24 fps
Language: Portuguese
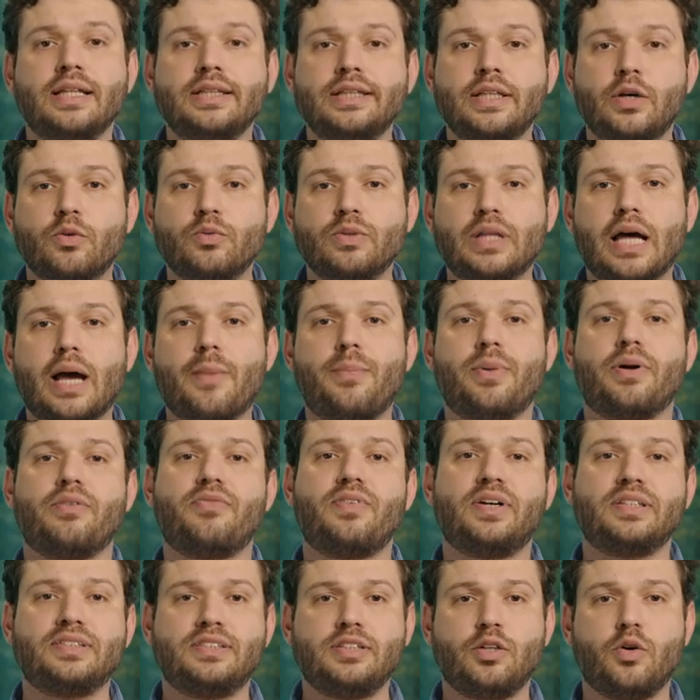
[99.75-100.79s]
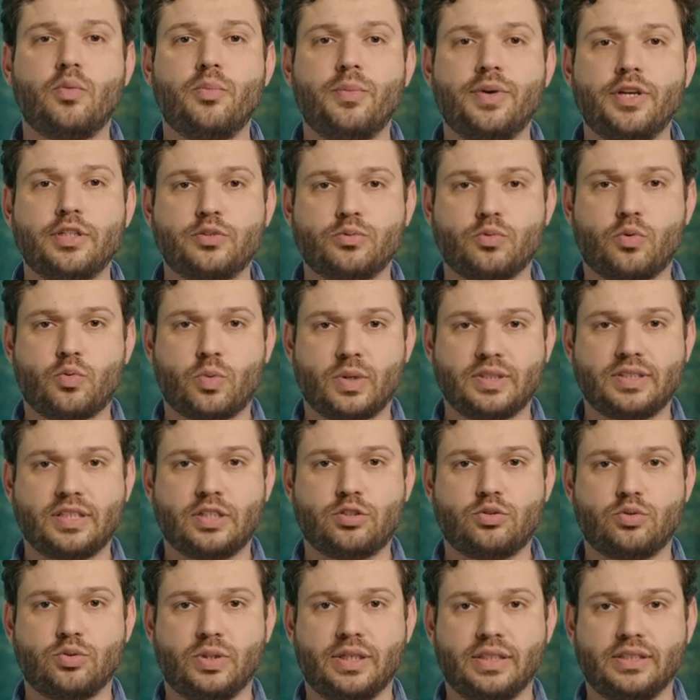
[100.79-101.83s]
não dá para fazer o mesmo com as
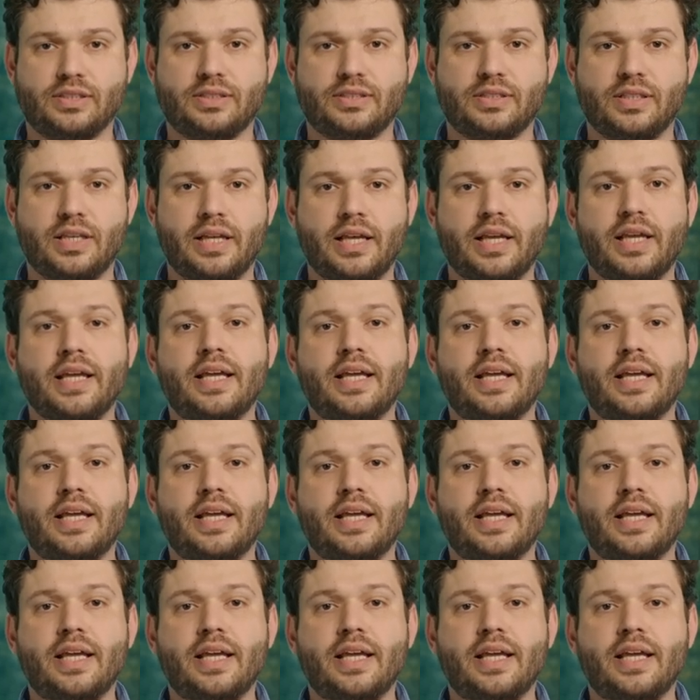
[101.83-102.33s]
ações.